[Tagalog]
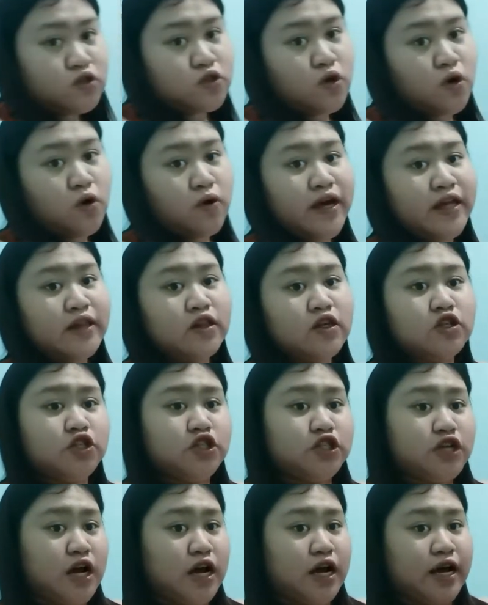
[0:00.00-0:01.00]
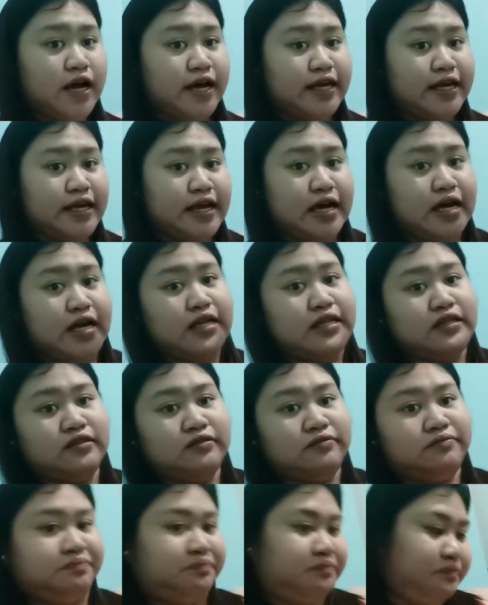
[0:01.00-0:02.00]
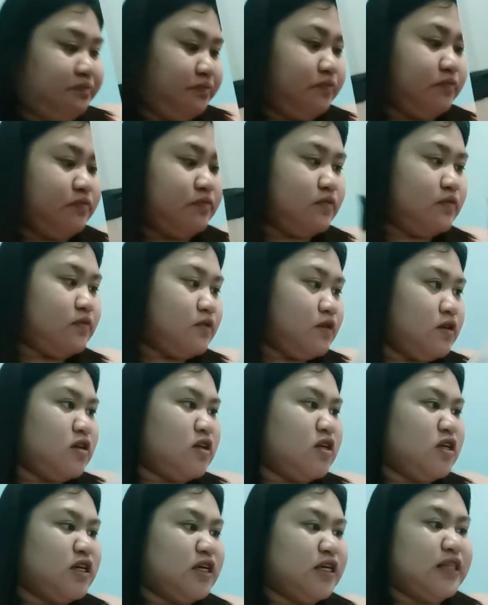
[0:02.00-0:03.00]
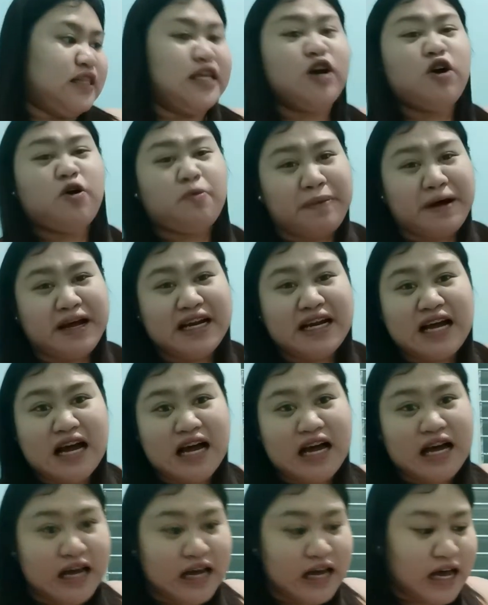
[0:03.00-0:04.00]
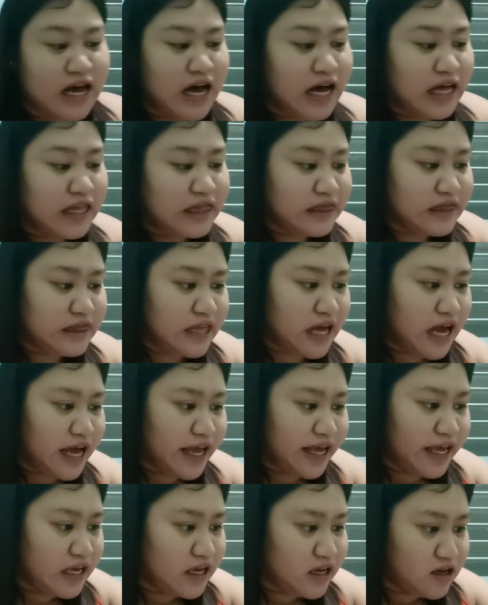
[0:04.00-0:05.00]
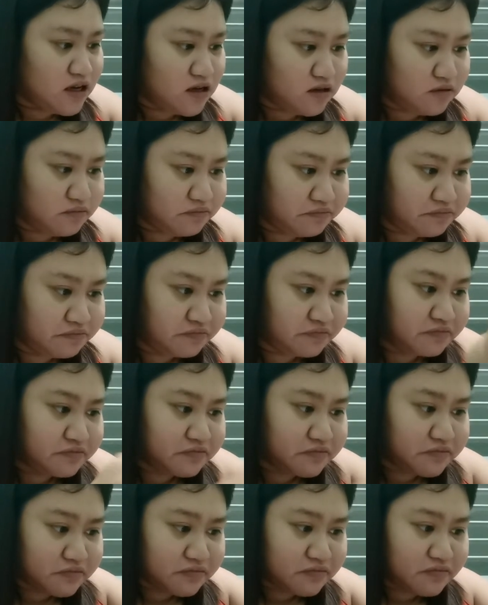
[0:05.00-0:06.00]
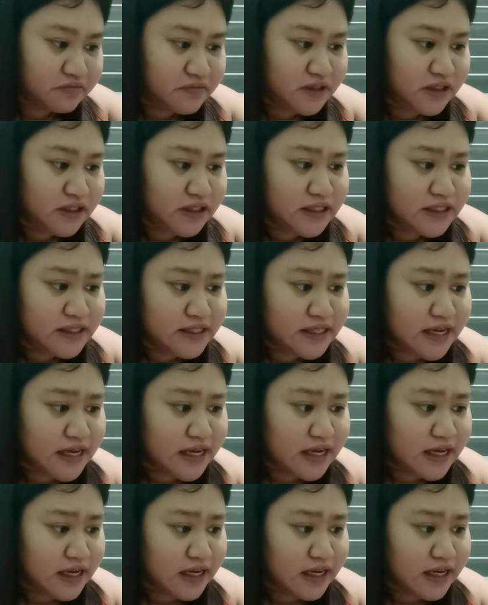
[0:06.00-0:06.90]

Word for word: So, eto siya. Ayan. Hindi ko pa na-aantay. Kasi,